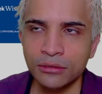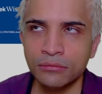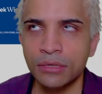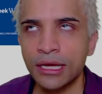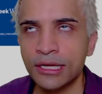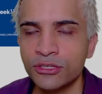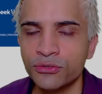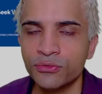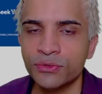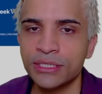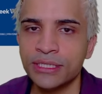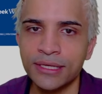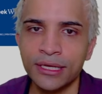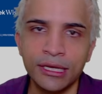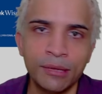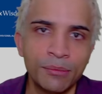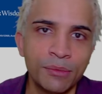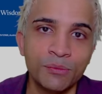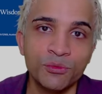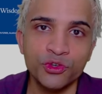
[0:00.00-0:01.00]
Actions et ses actes,
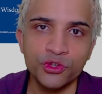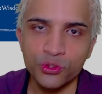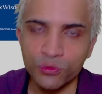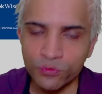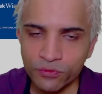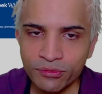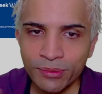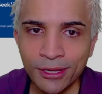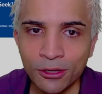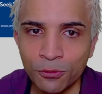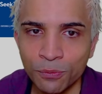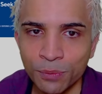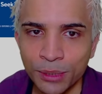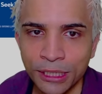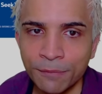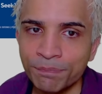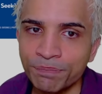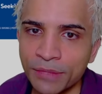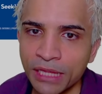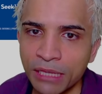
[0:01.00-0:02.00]
la même chose, vous en avez
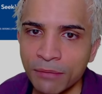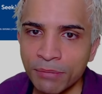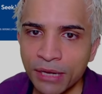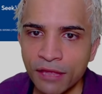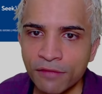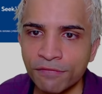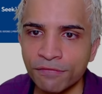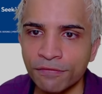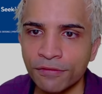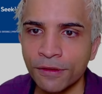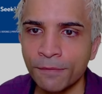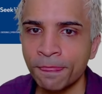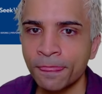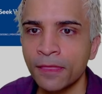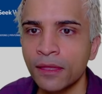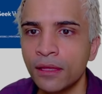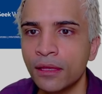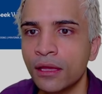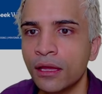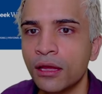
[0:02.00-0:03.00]
compris. Bref.
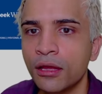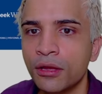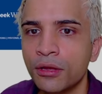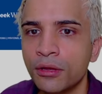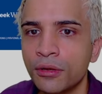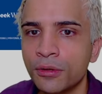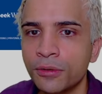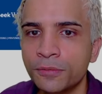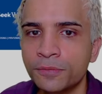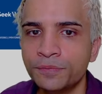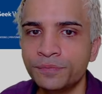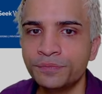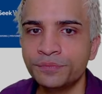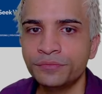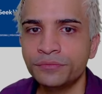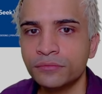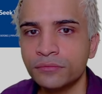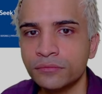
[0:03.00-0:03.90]
Euh,